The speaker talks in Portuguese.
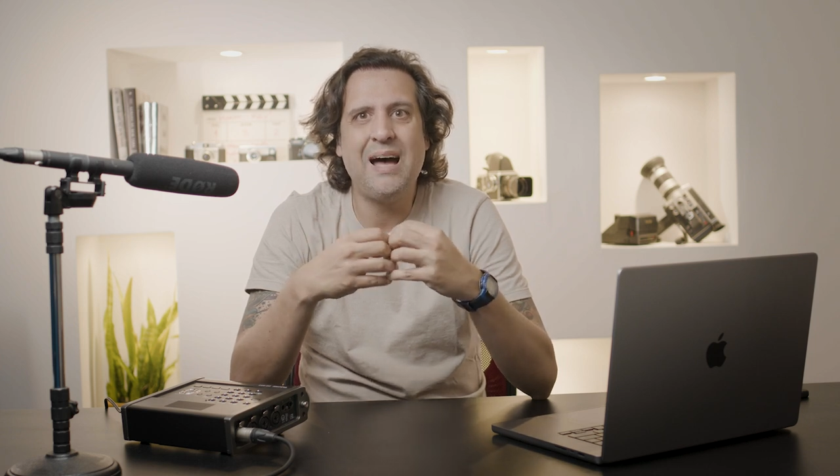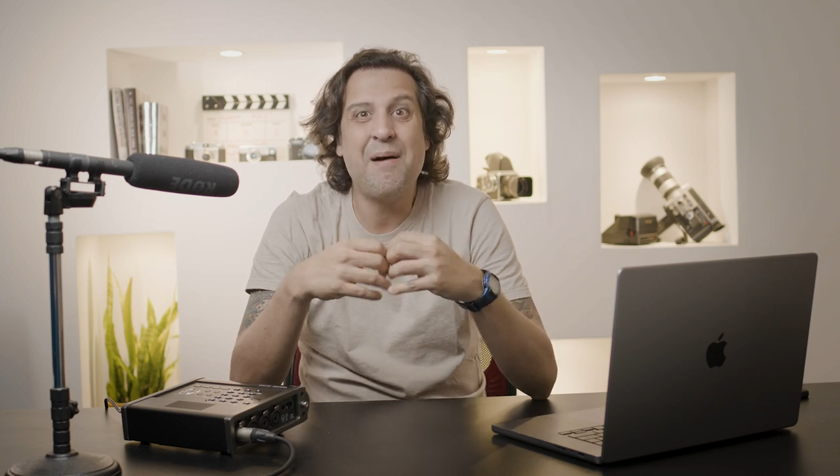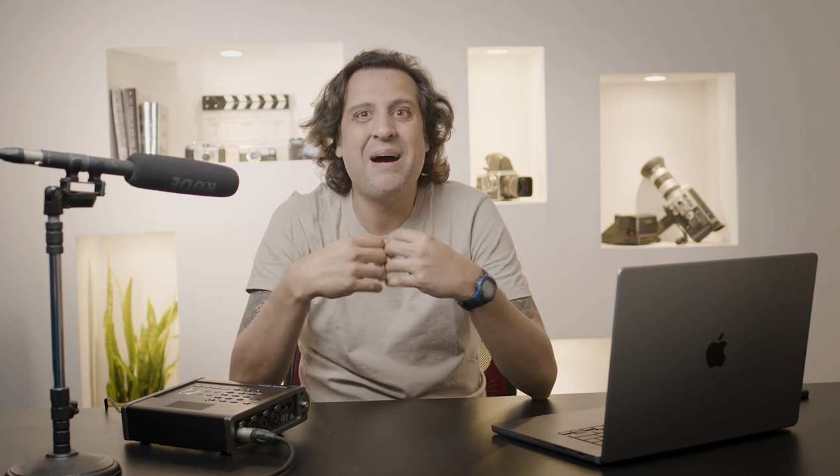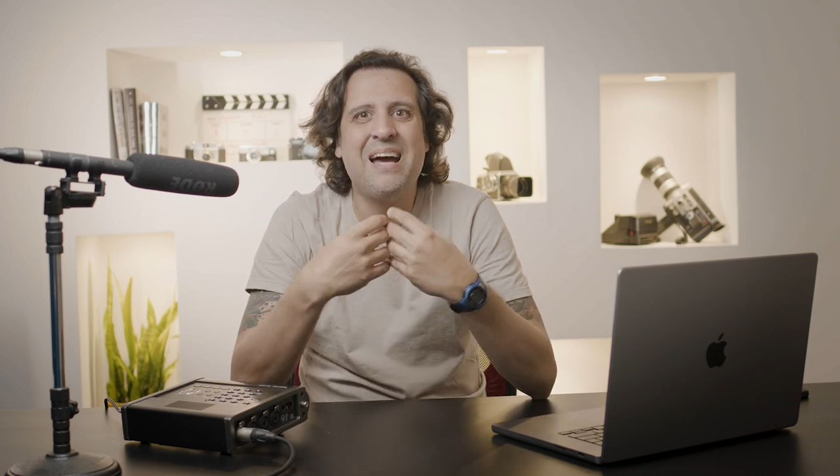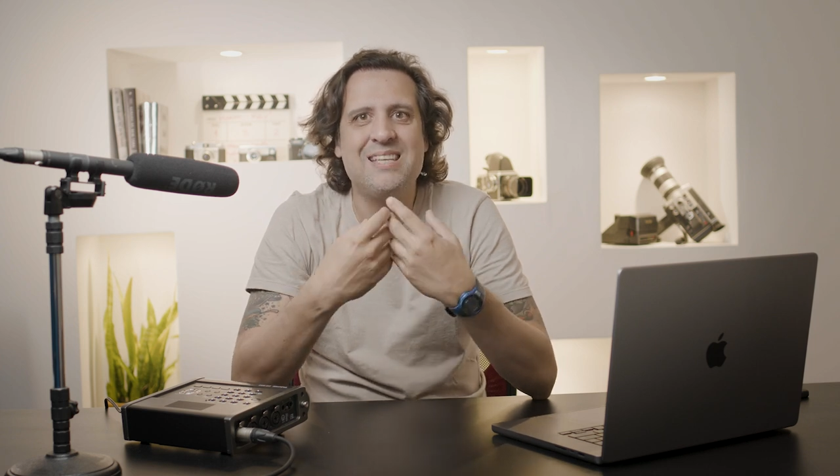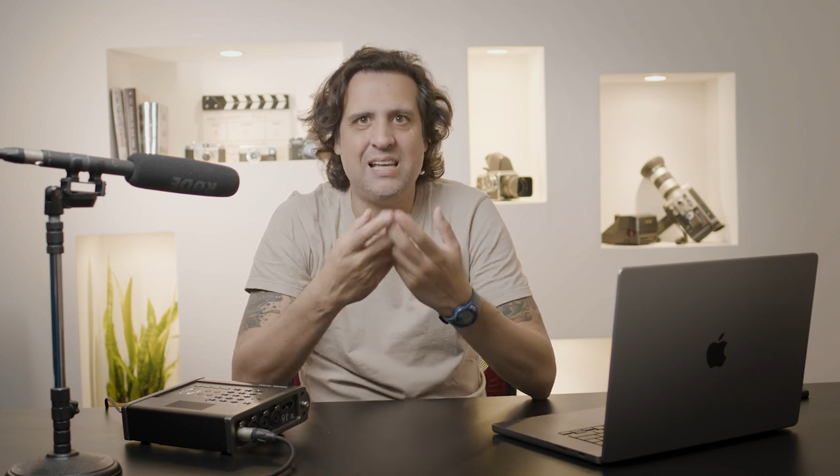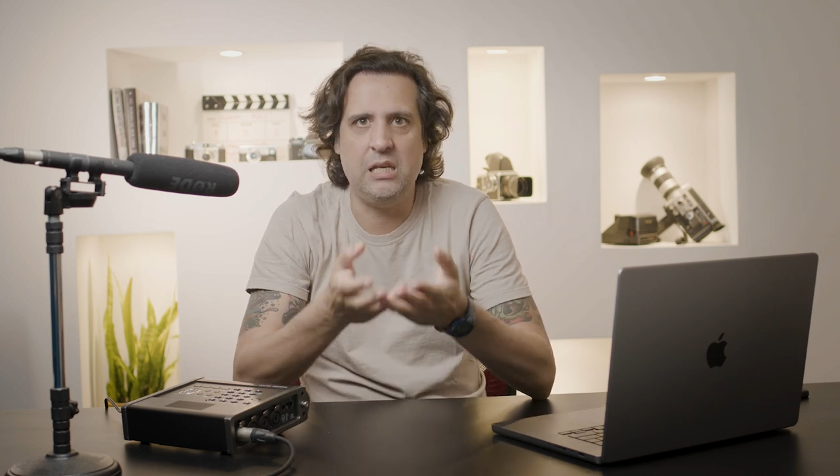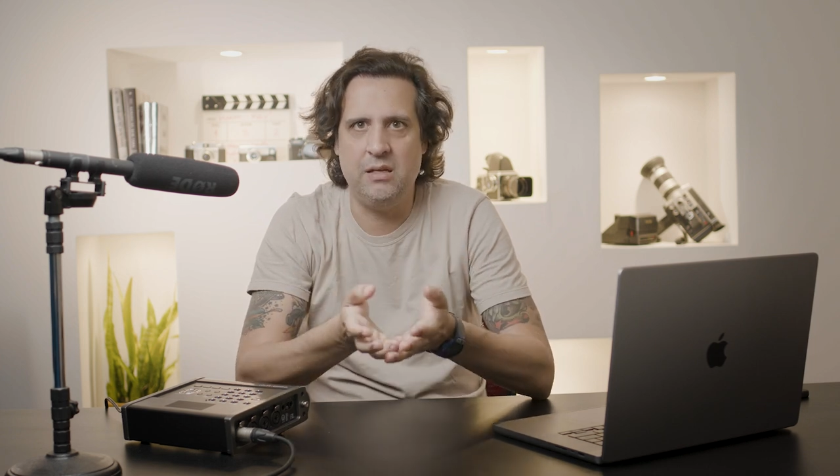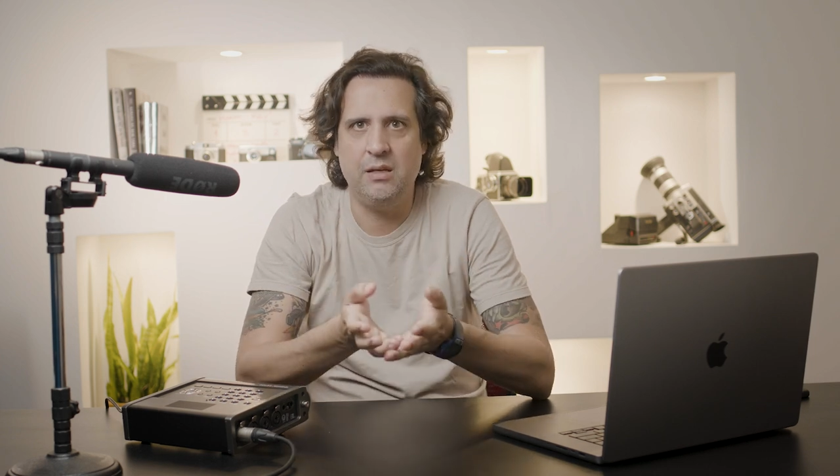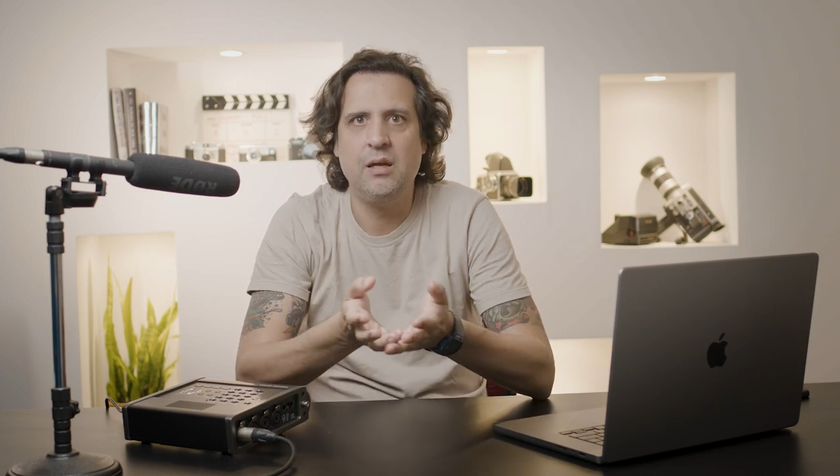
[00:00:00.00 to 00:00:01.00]
a mais
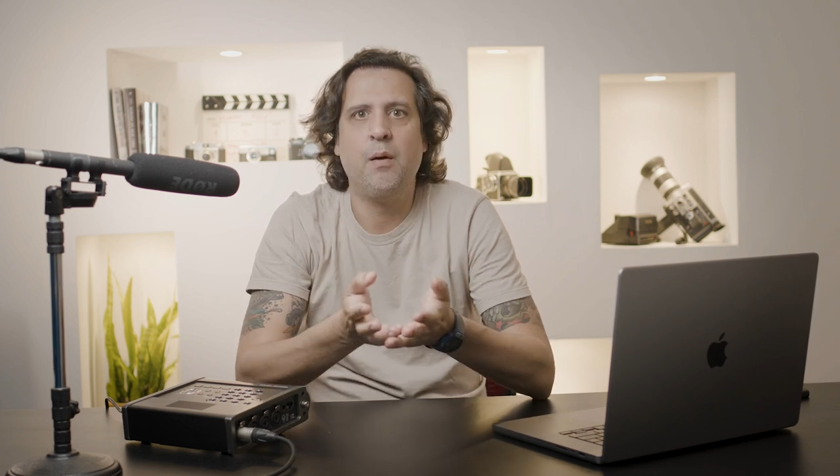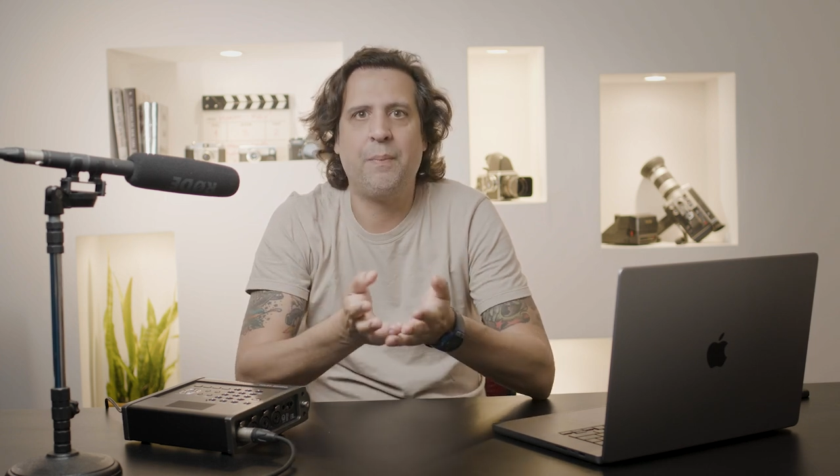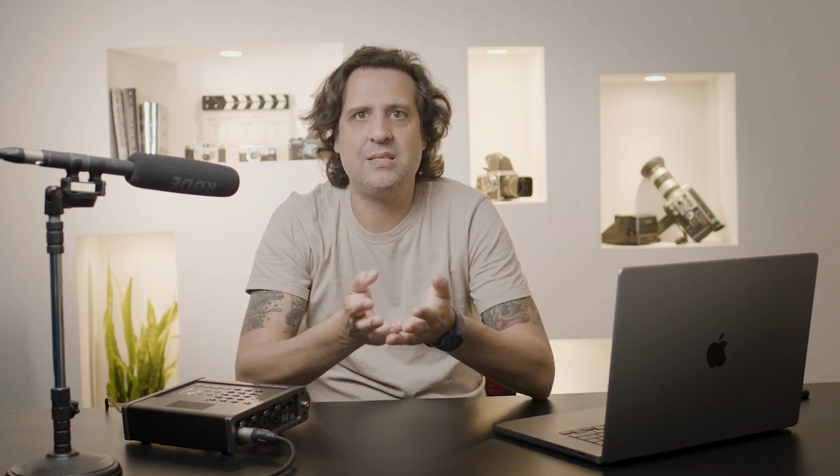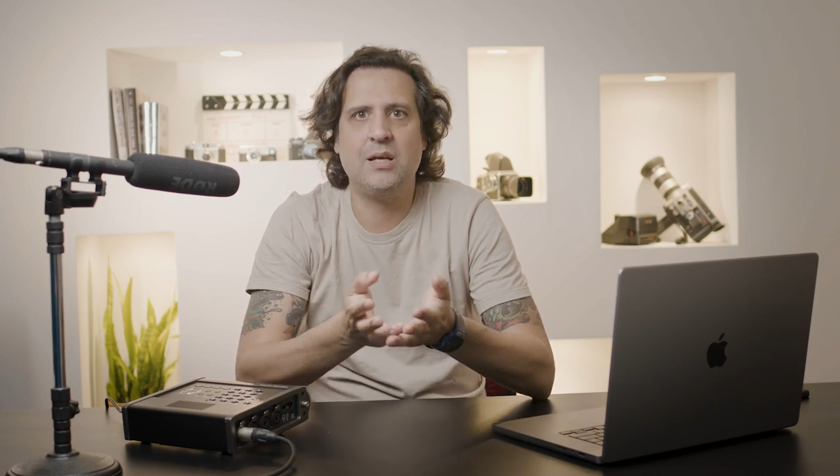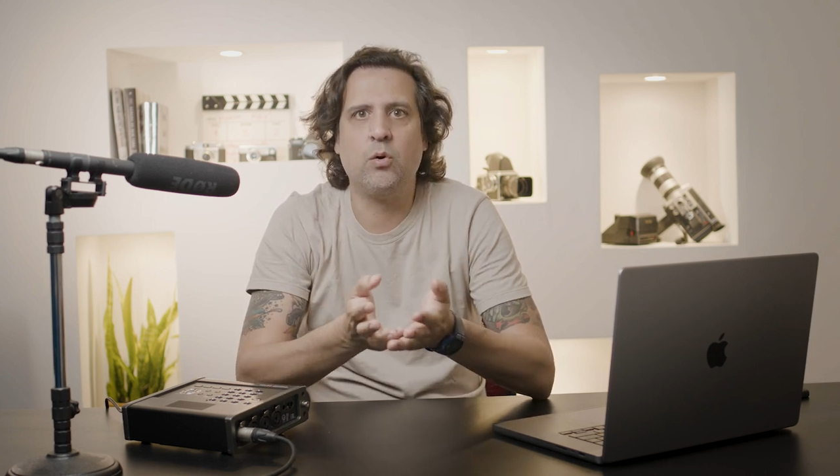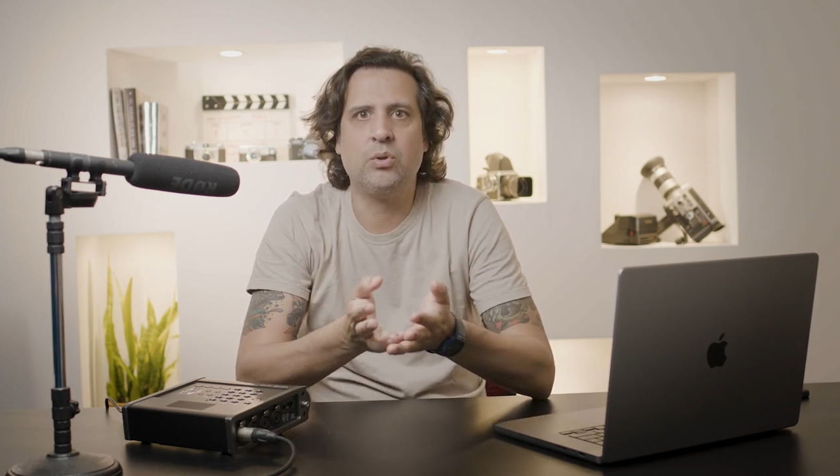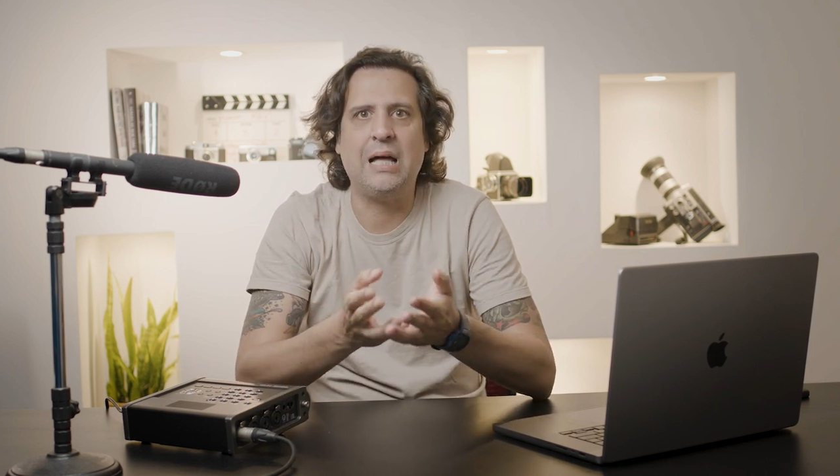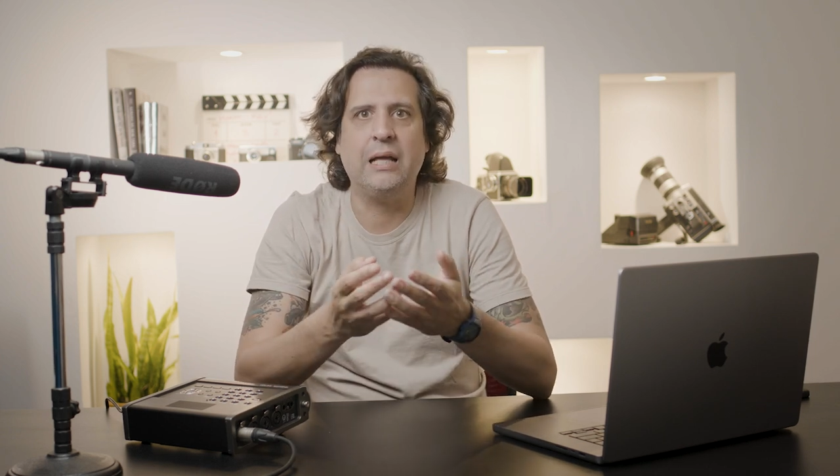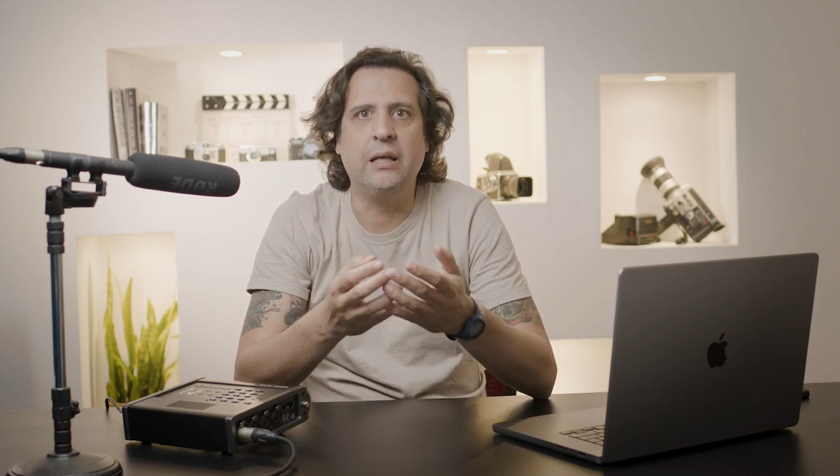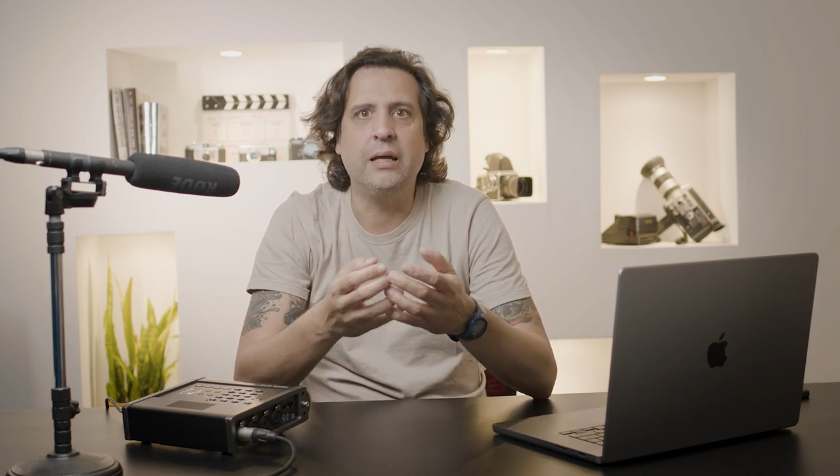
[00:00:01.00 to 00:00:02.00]
ali para ser
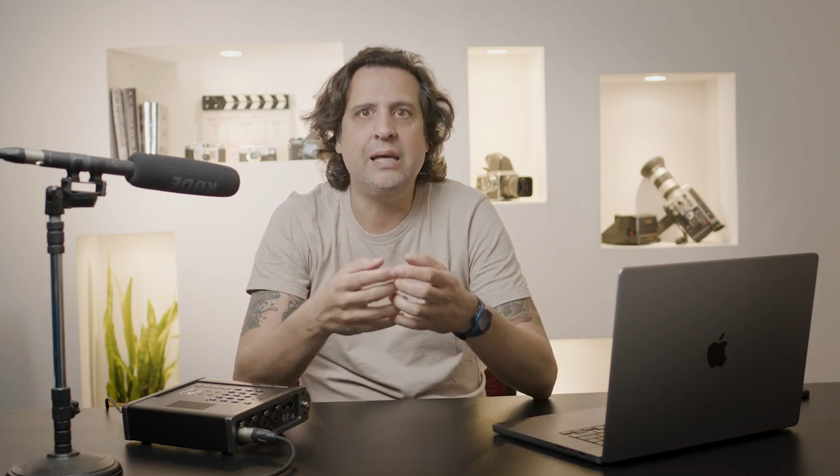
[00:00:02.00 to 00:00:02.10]
contada.